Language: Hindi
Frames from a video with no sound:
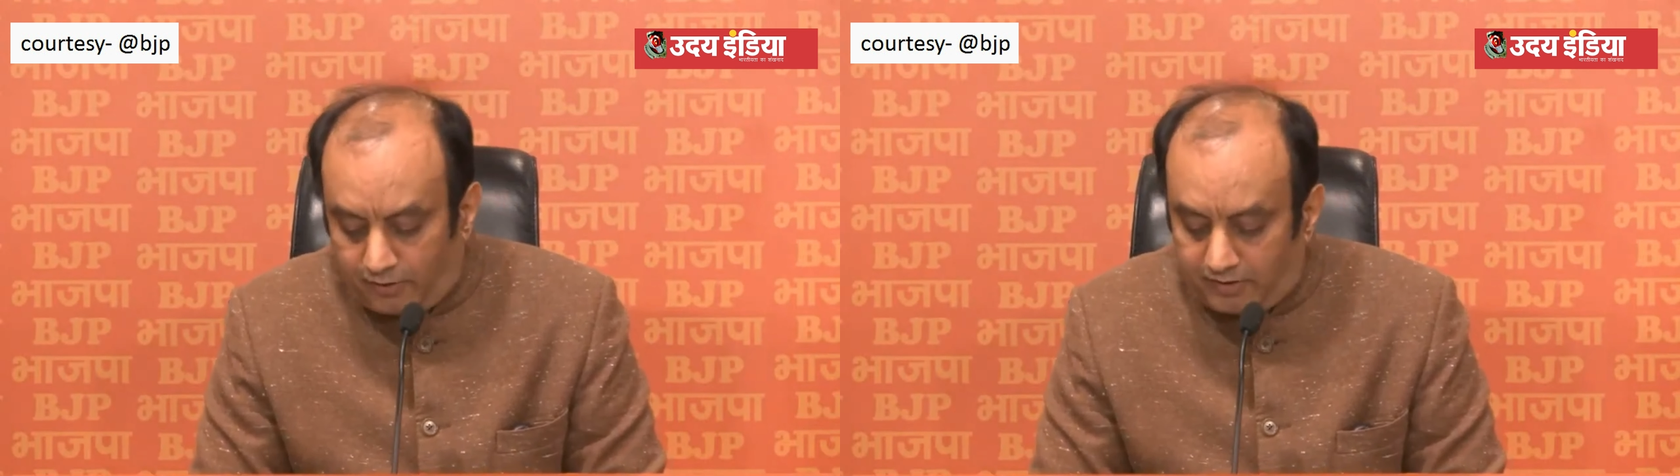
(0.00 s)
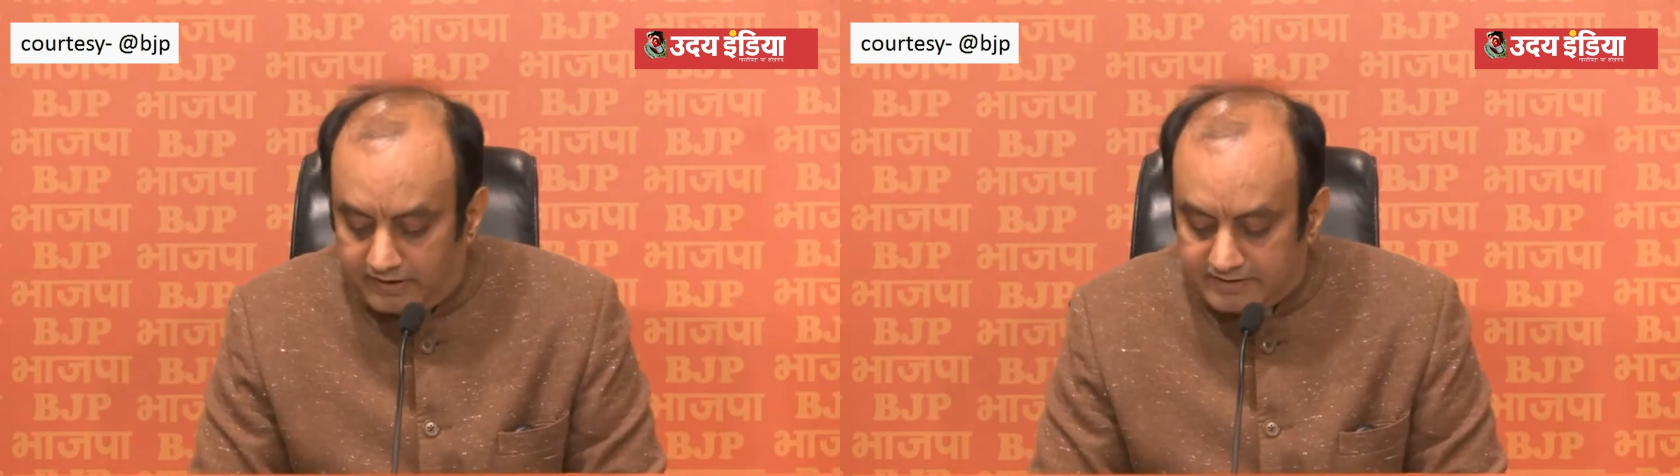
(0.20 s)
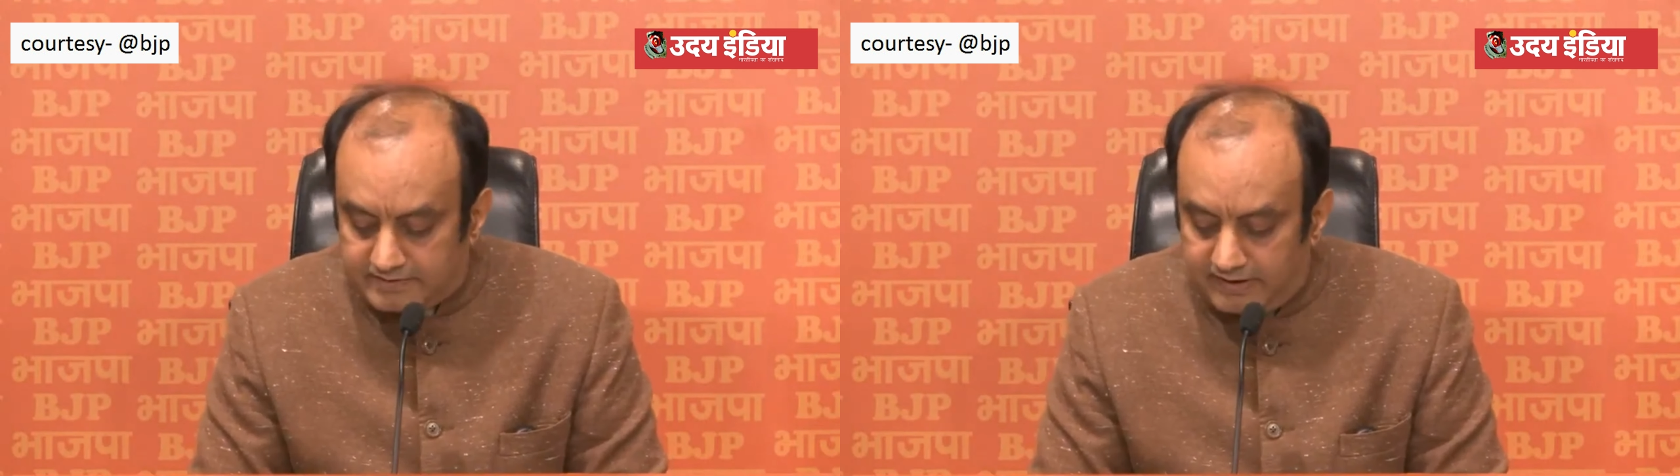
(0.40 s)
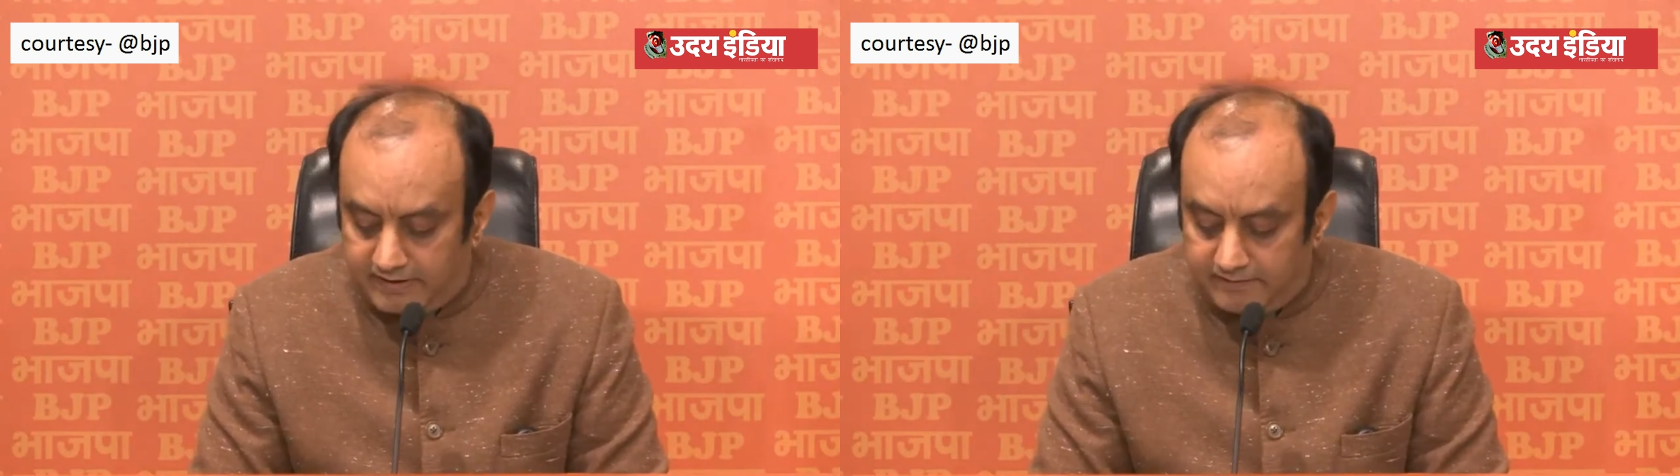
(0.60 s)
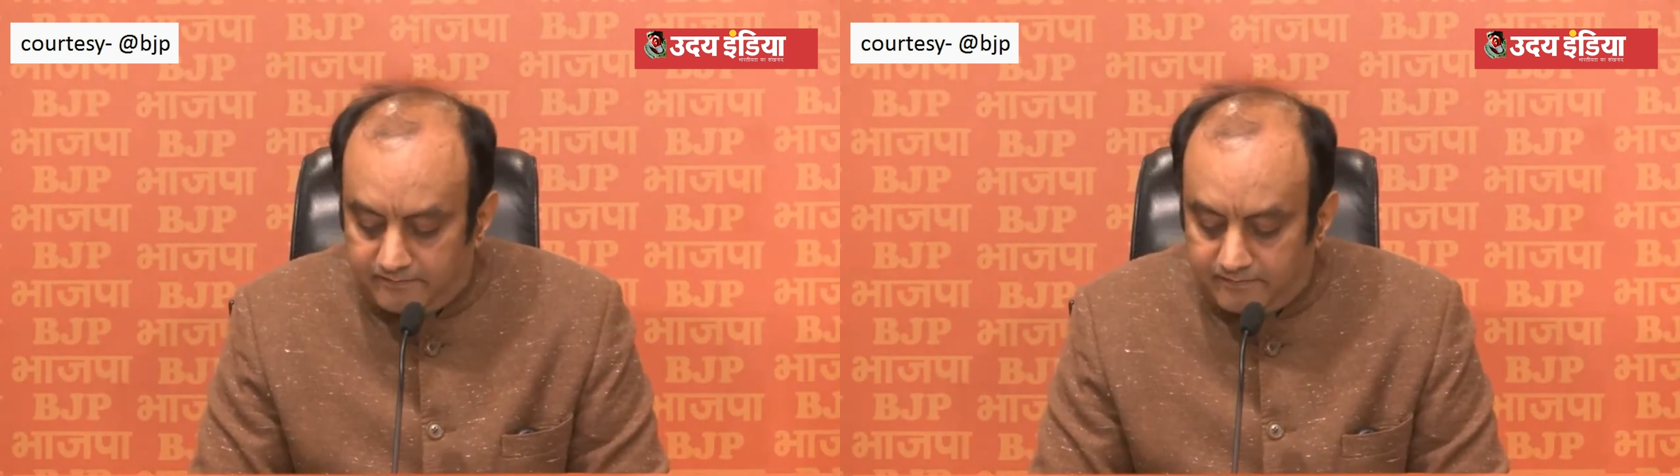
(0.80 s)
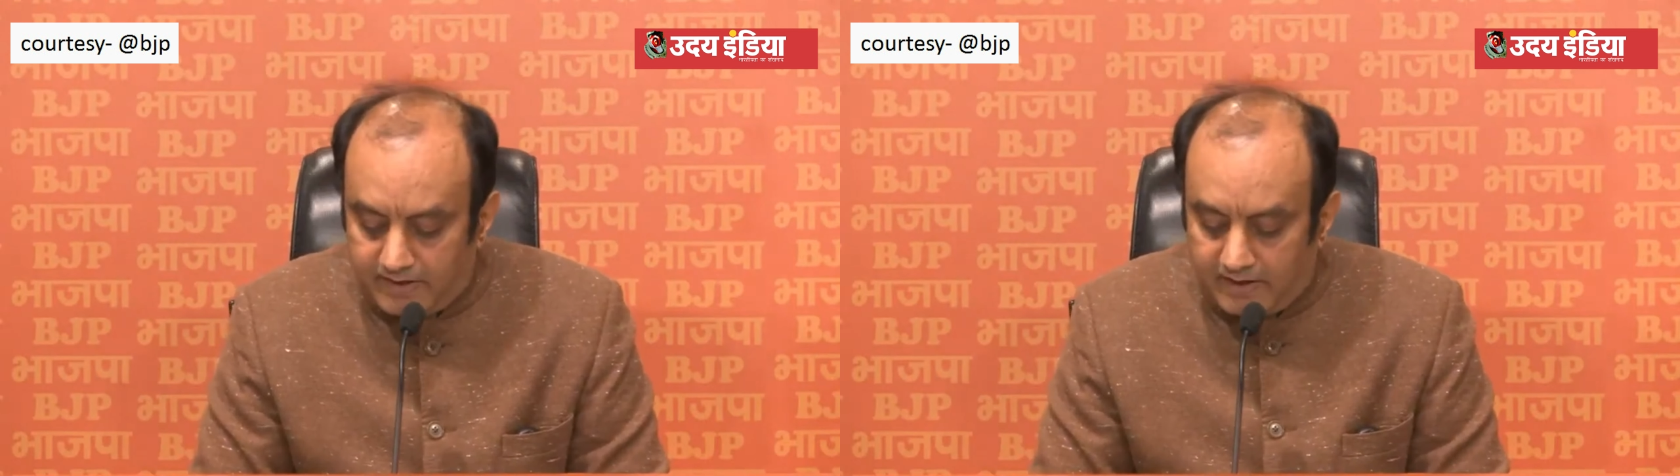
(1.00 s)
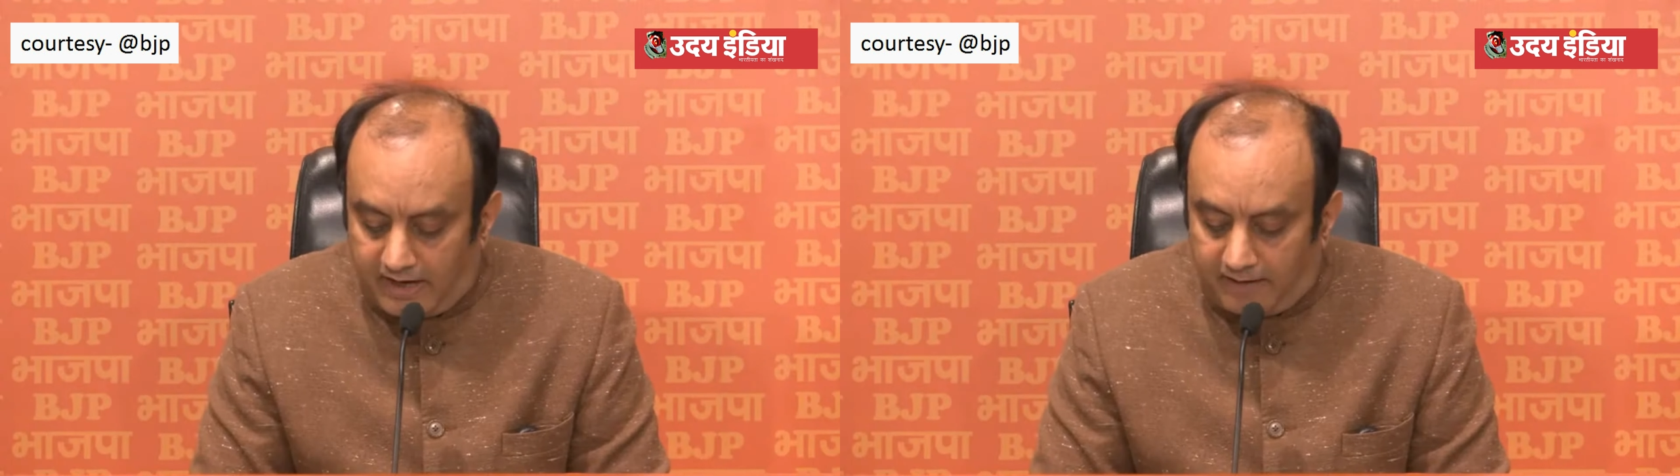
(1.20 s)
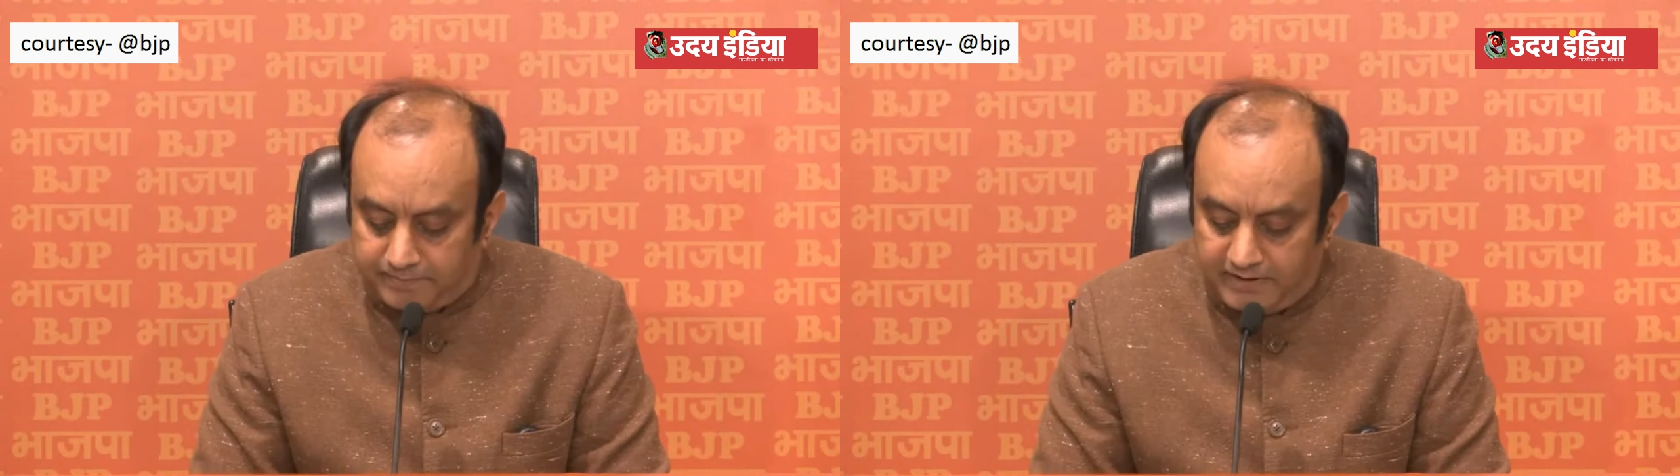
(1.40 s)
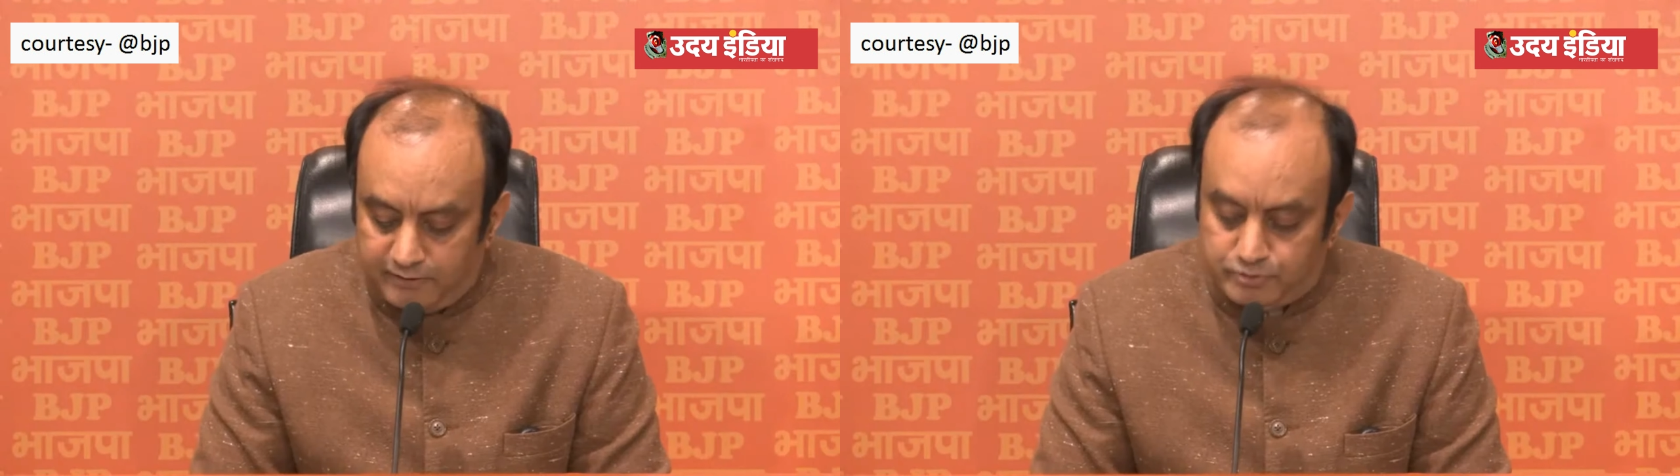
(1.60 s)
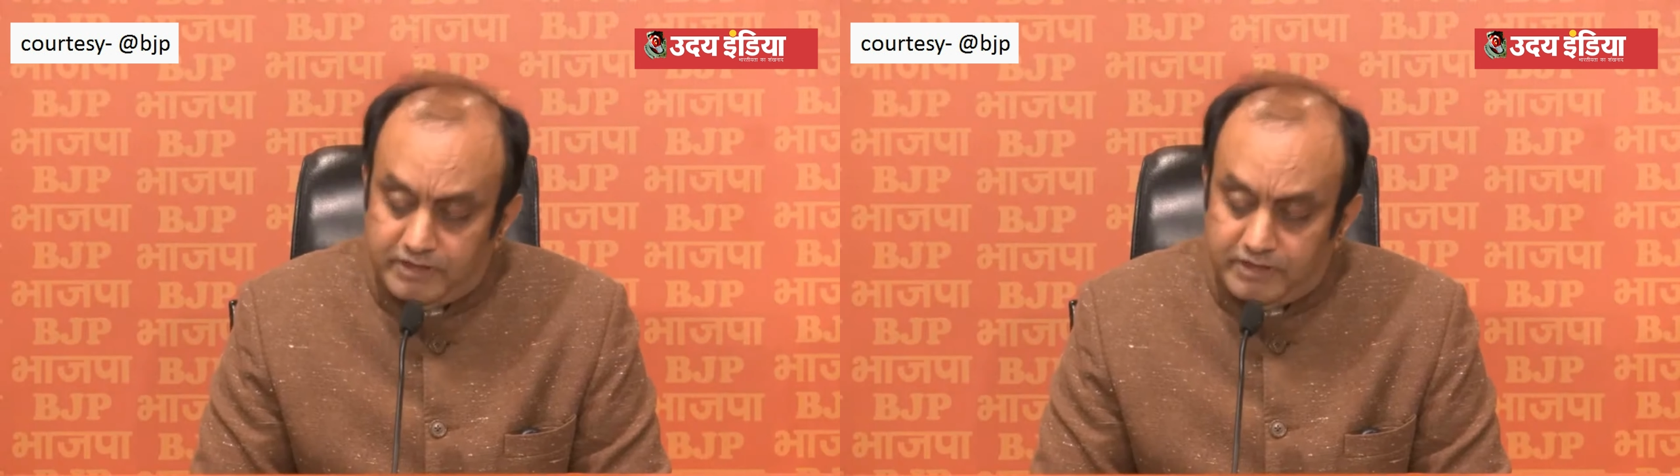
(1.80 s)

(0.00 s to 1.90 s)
कांग्रेस ने अपनी